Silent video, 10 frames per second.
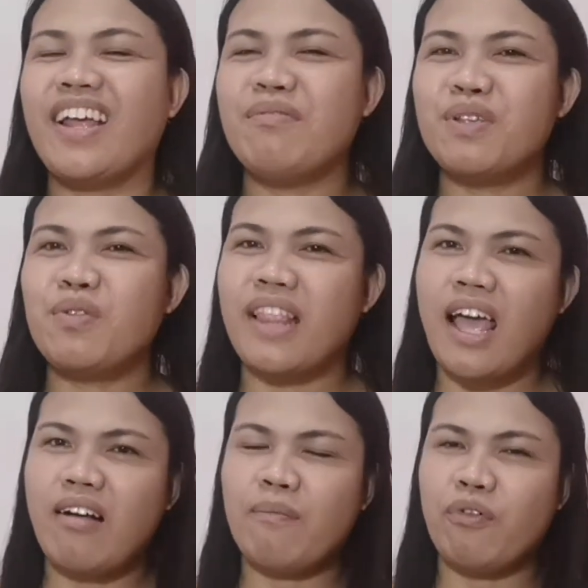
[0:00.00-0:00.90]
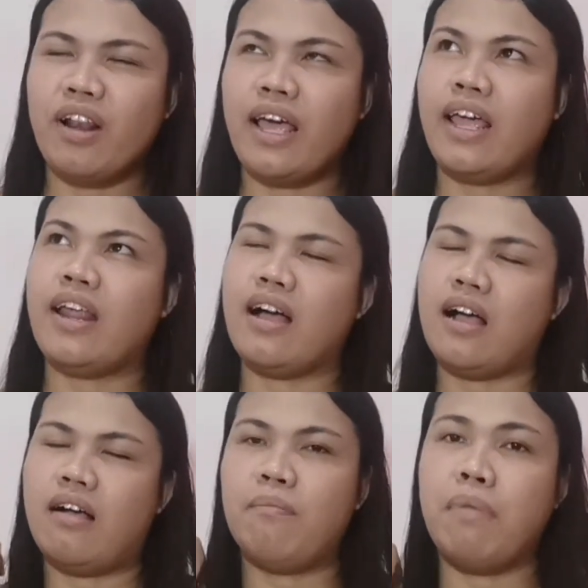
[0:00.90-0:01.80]
And I'm so thankful and
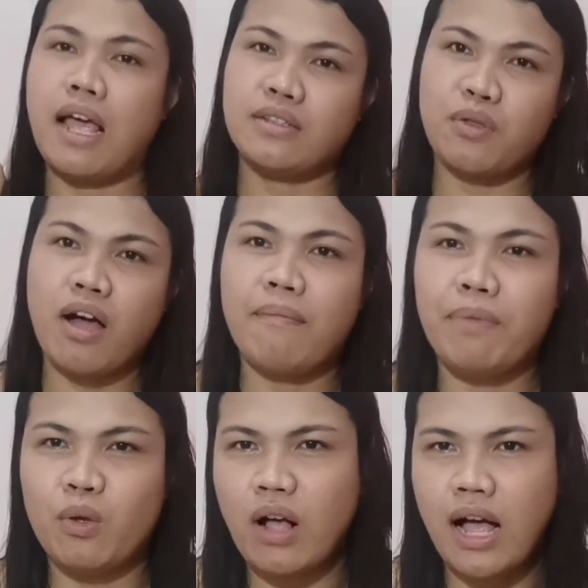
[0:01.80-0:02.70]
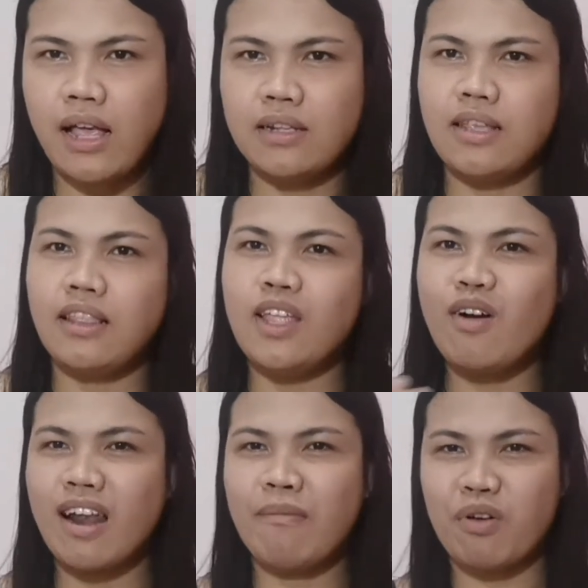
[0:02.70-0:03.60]
uh, blessed to have you guys. Hindi
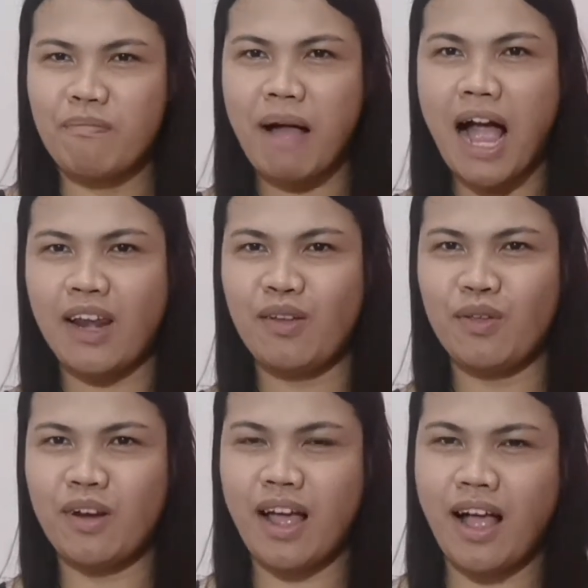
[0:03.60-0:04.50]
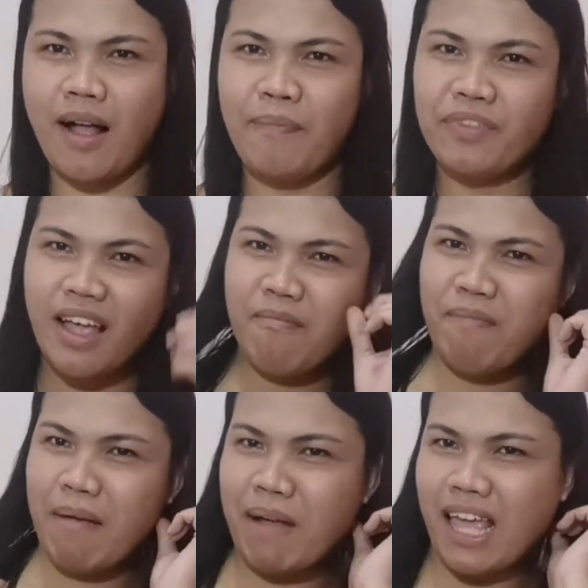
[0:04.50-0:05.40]
nyo alam kung paano nyo na
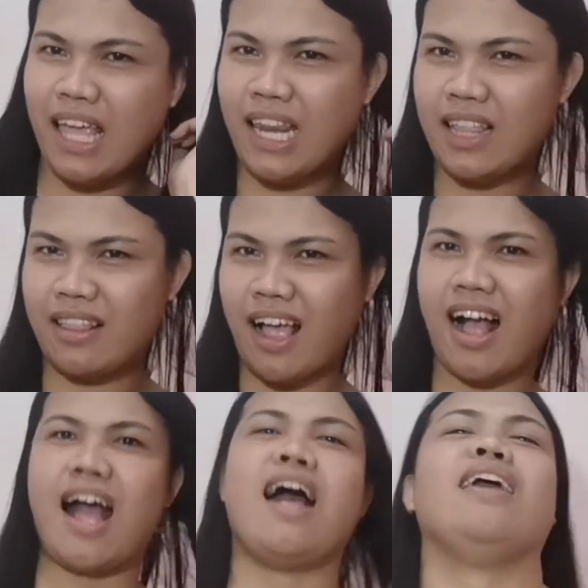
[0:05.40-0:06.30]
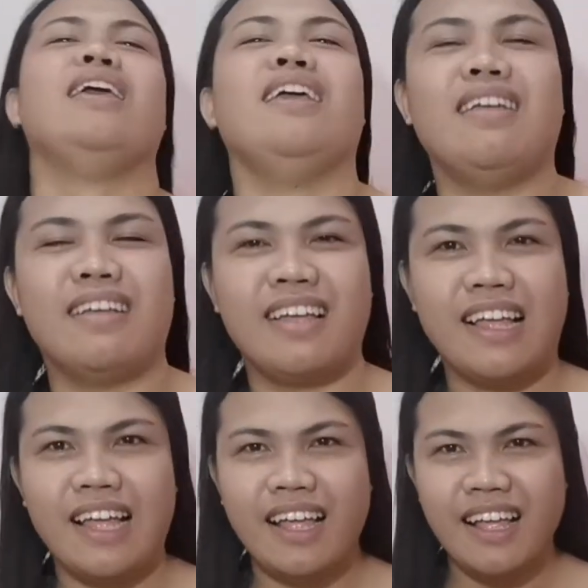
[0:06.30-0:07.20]
papainit ang aking
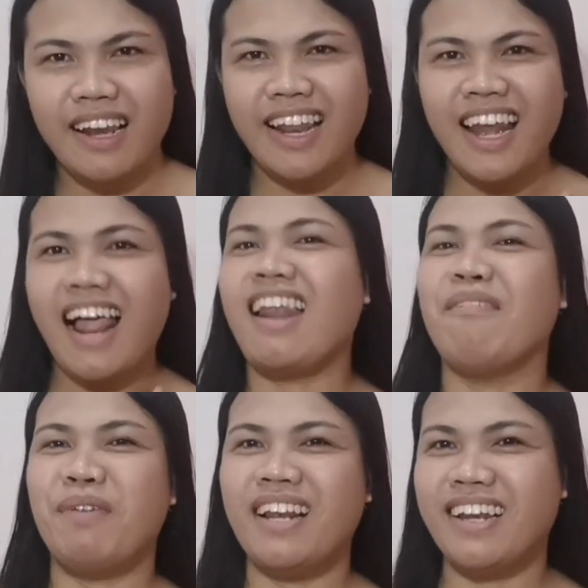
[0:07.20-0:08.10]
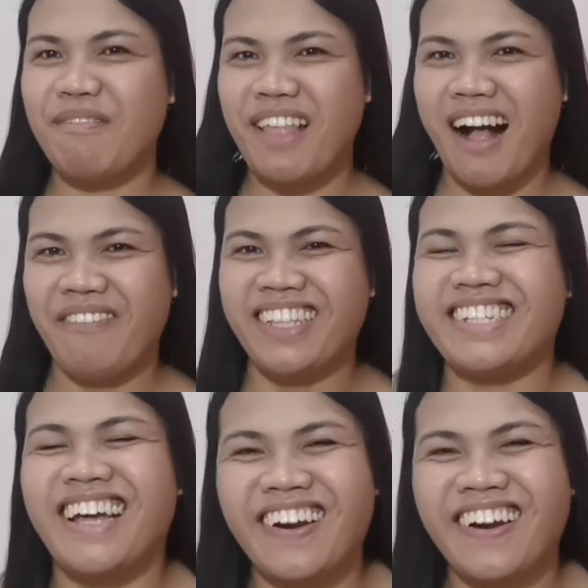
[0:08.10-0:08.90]
nanlalamig na damdamin.